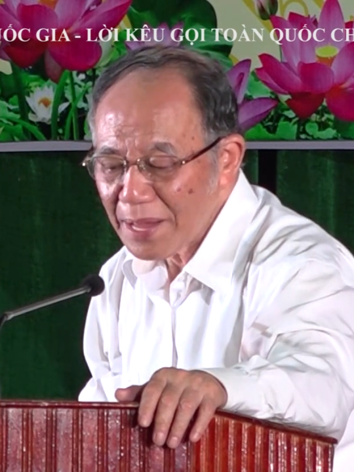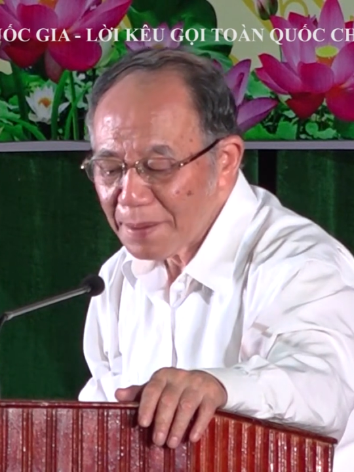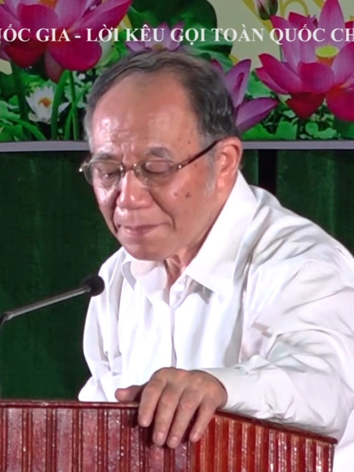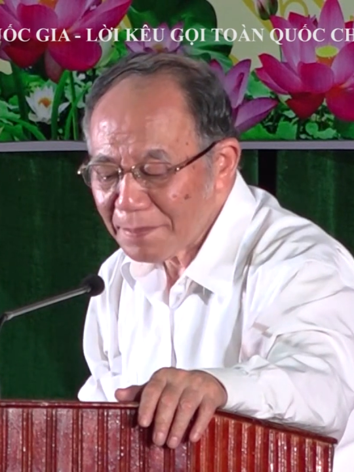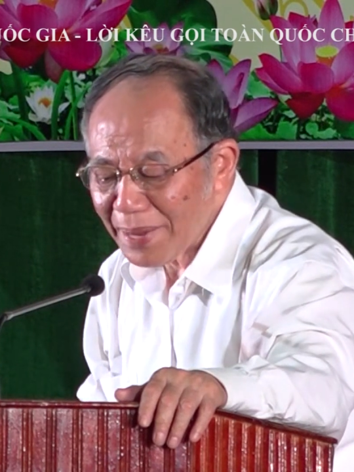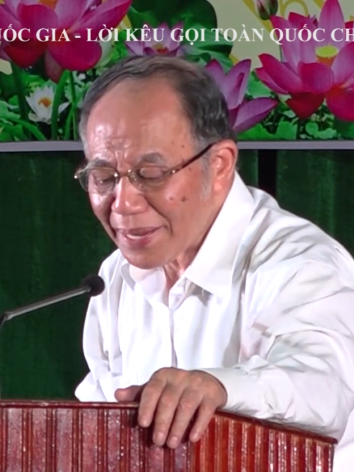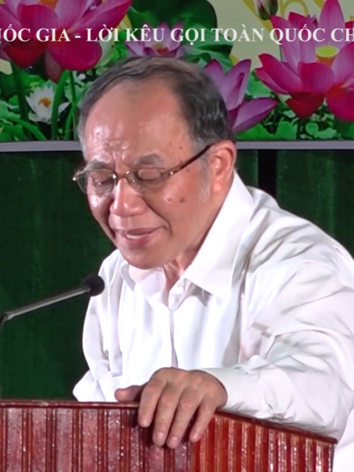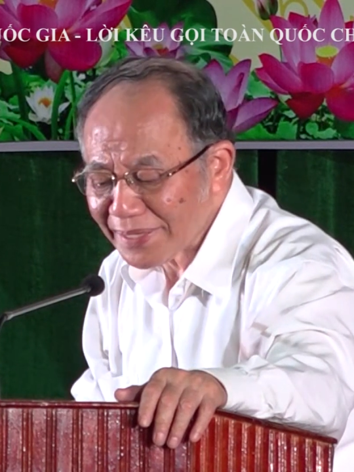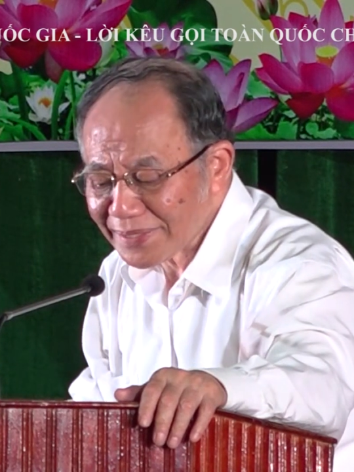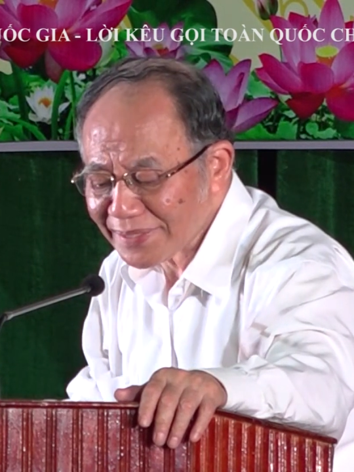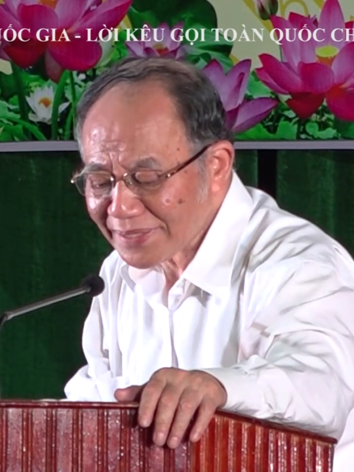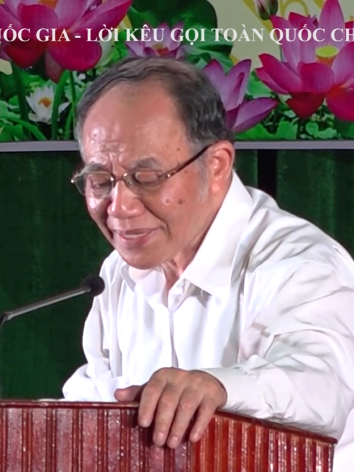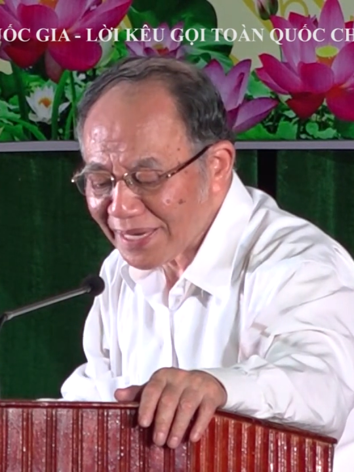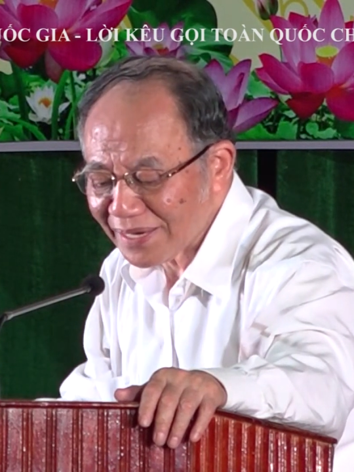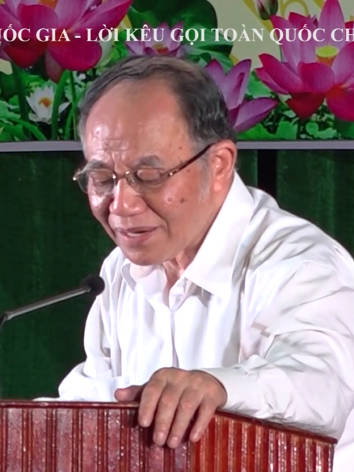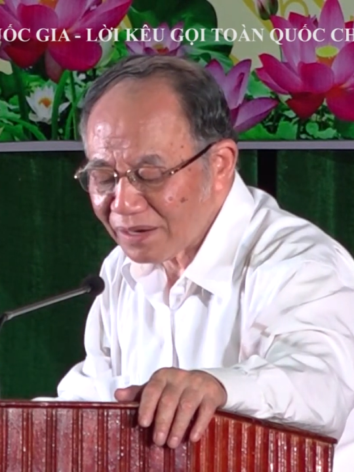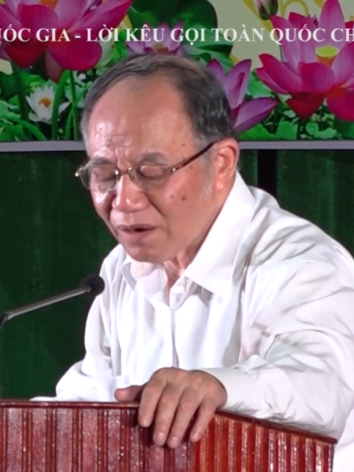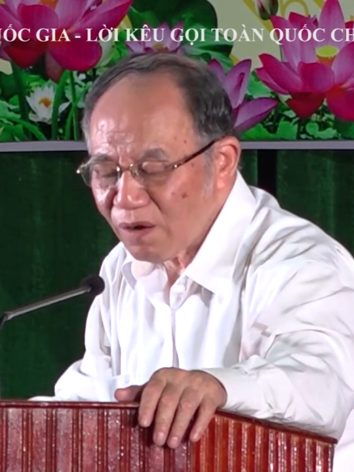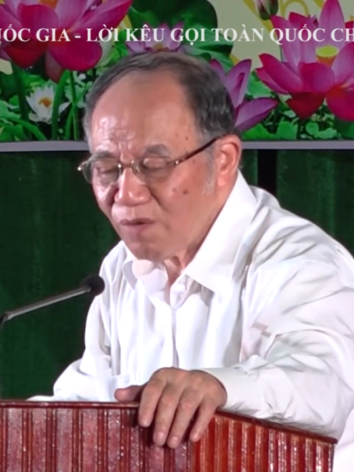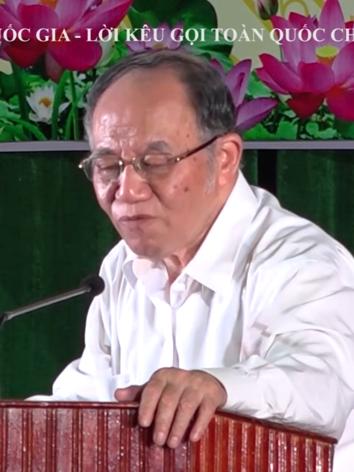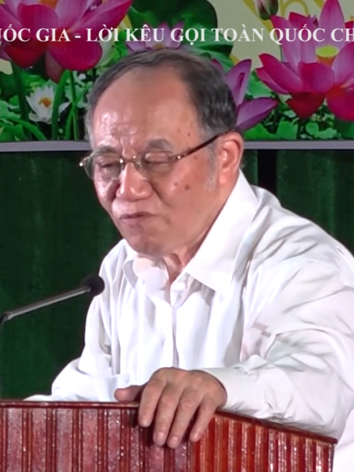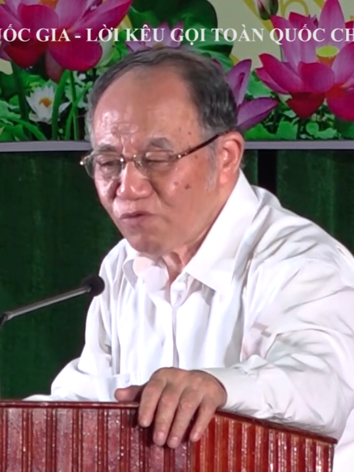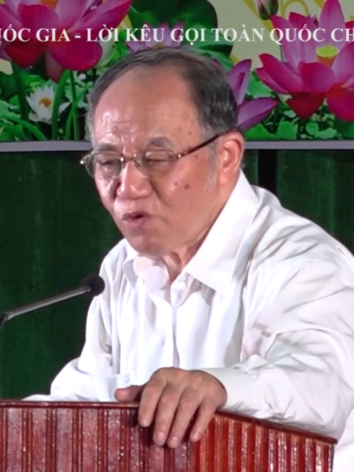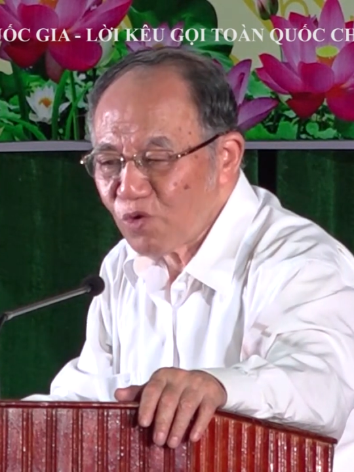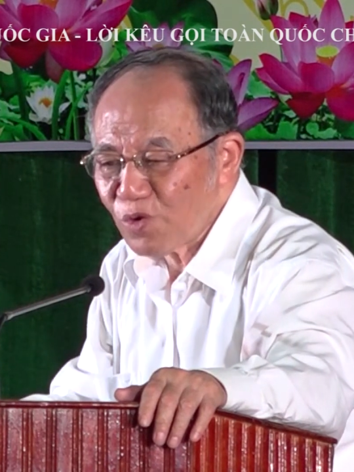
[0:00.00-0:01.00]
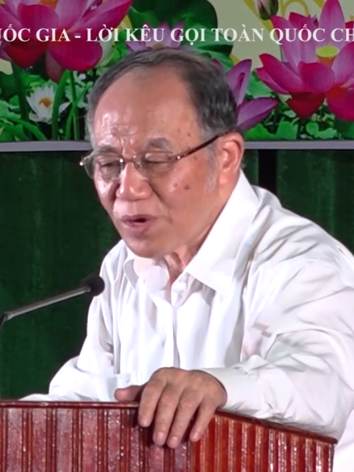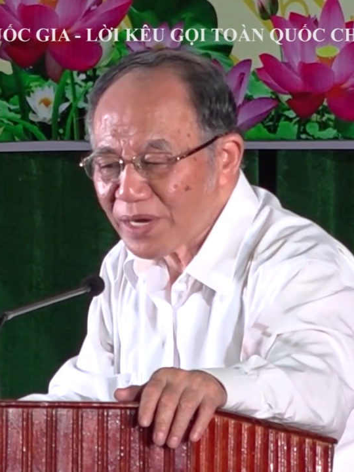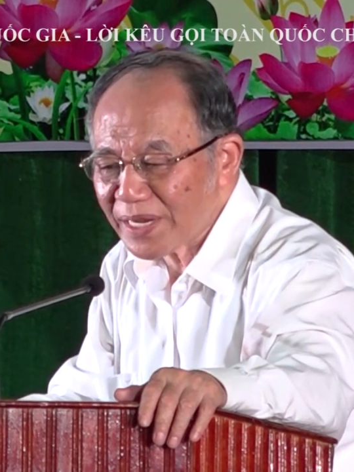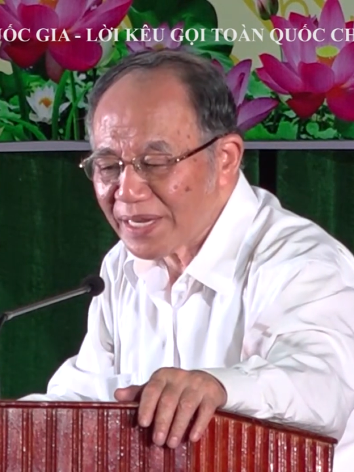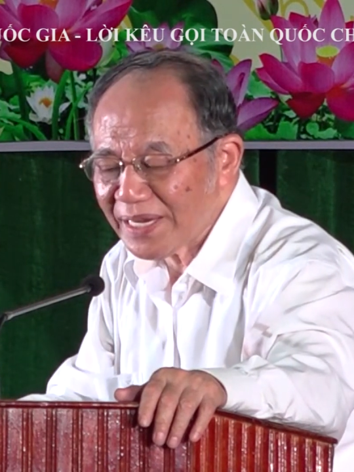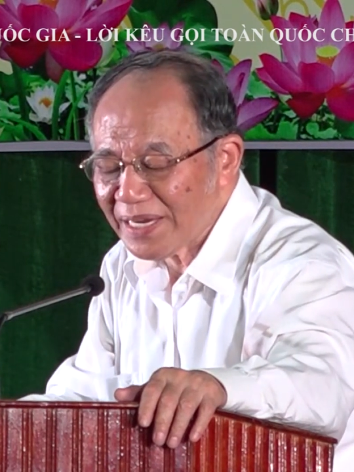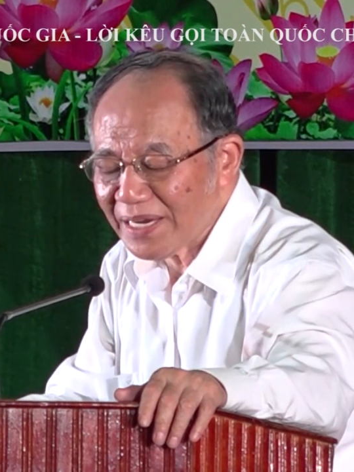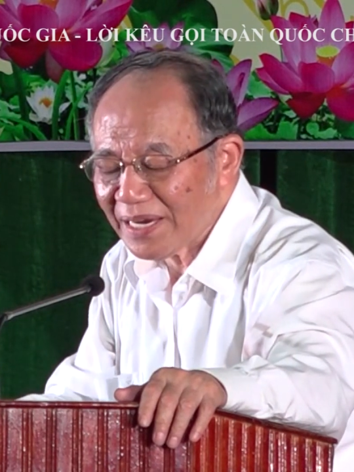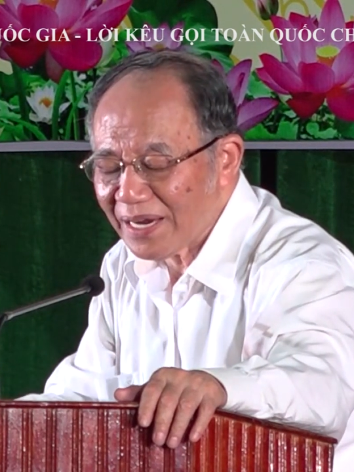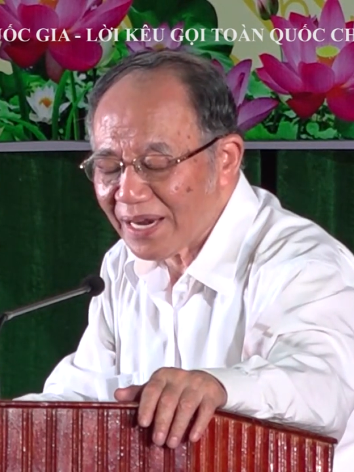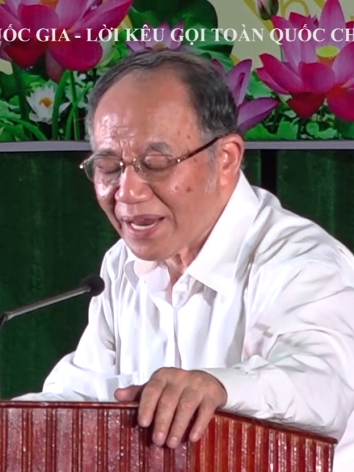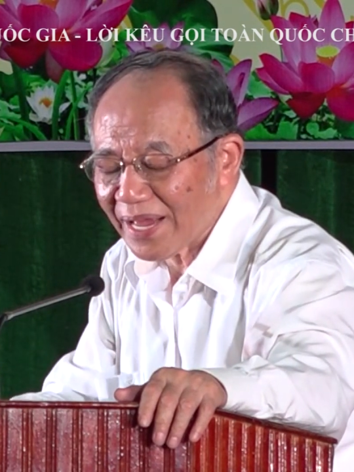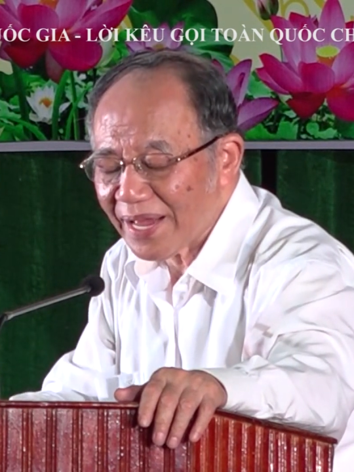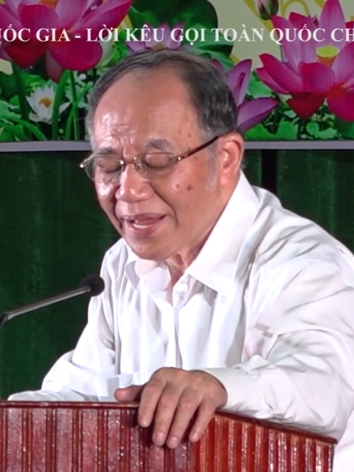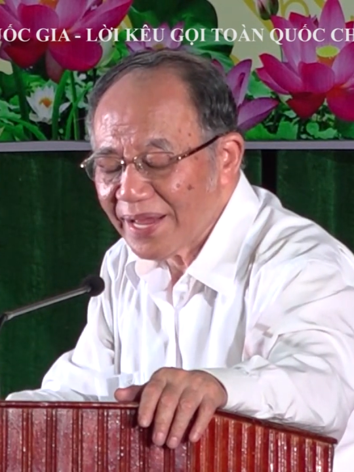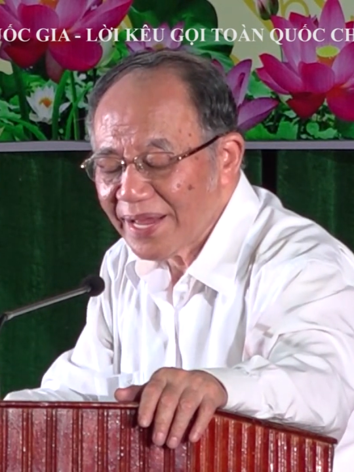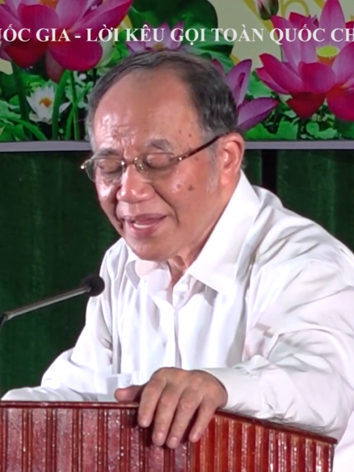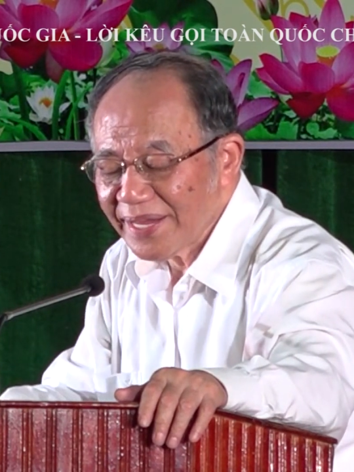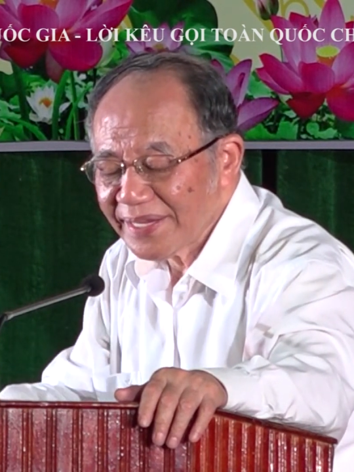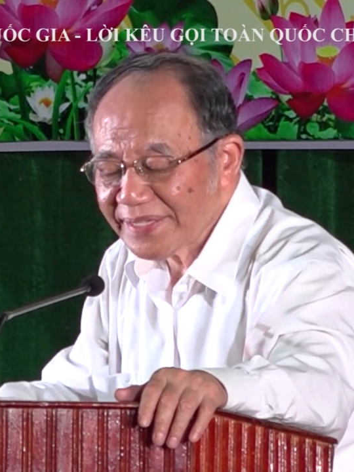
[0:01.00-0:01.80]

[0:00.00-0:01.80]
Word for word: bác dặn ông vũ kỳ là